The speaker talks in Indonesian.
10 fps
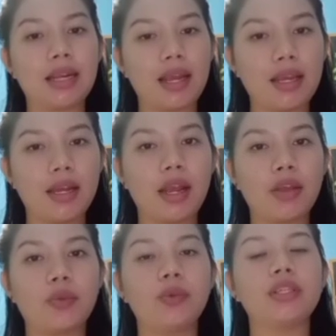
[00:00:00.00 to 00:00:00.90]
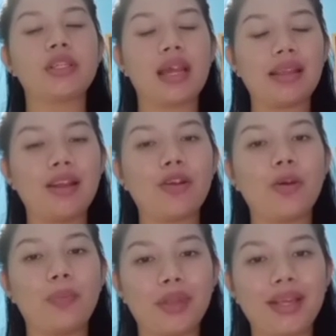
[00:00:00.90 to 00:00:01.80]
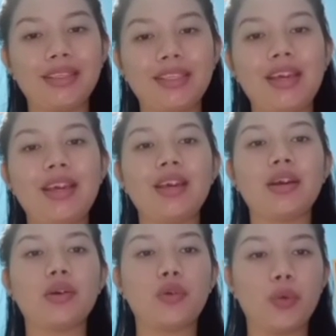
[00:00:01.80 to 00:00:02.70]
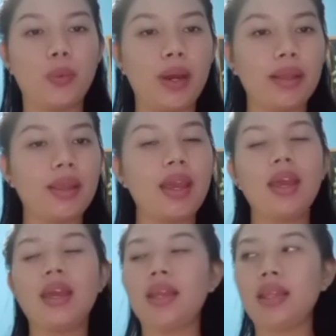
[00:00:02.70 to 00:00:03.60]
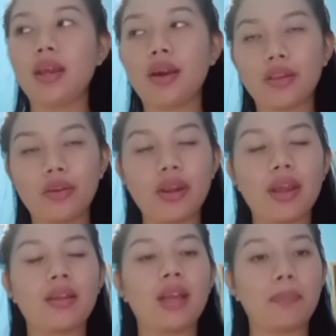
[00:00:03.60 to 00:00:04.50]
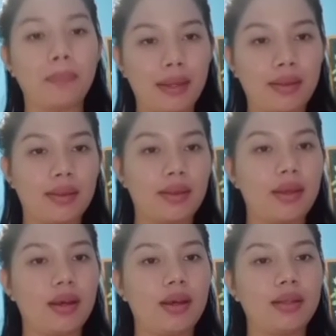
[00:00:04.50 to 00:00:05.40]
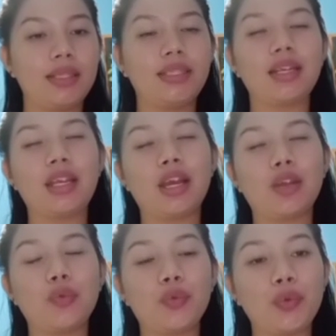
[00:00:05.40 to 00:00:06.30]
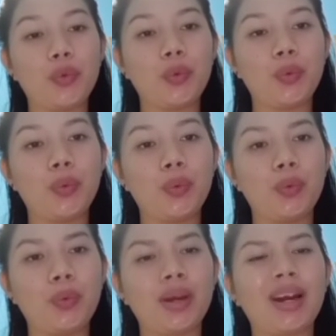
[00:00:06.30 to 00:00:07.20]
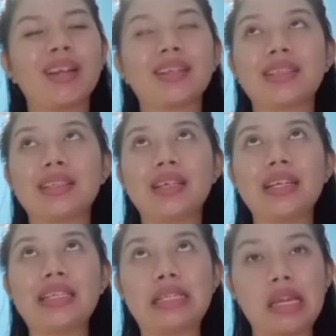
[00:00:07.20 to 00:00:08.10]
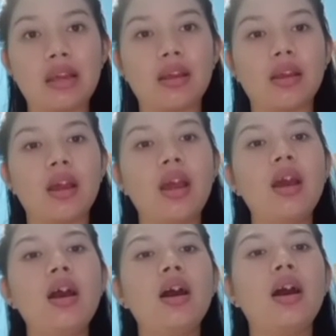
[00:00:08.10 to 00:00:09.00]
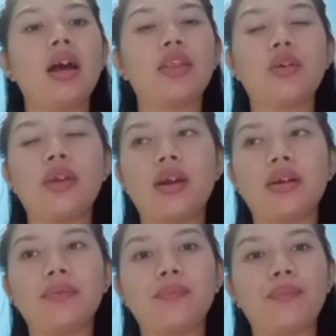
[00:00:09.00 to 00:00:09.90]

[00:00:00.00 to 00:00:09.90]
terakhir yaitu standar kompetensi keguruan, indikator yang dapat e, dijadikan untuk karakteristik atau yang